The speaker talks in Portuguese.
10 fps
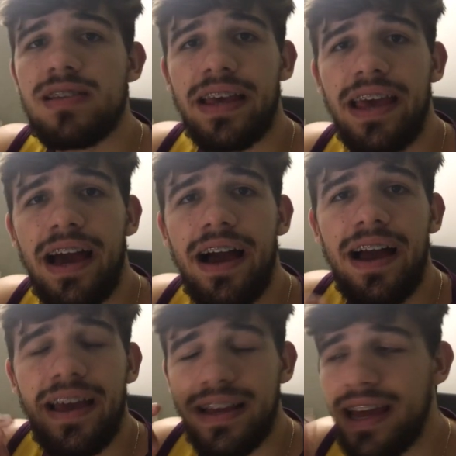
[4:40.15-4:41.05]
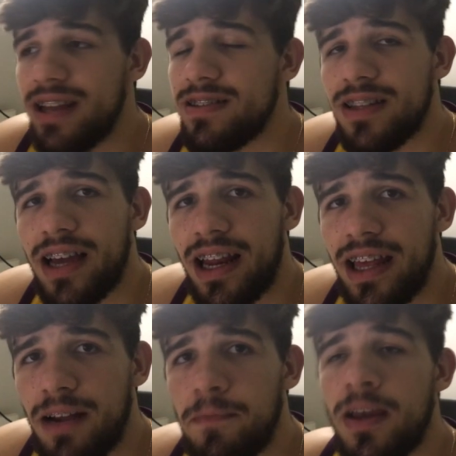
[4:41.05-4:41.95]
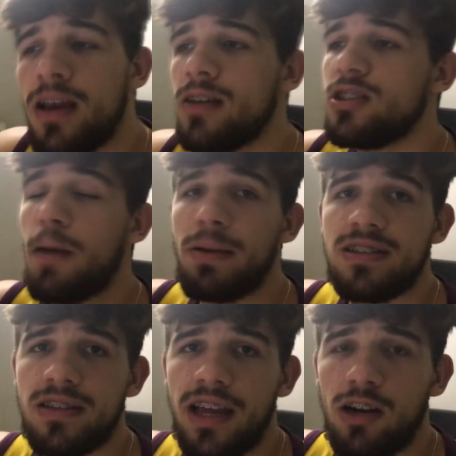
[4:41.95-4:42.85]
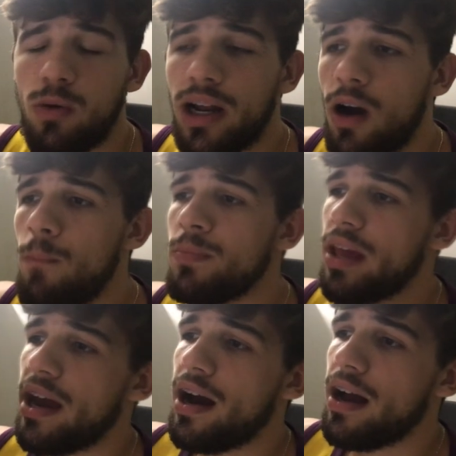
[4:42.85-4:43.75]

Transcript: essa aqui é a queridinha da galera já apresentei ela no canal, é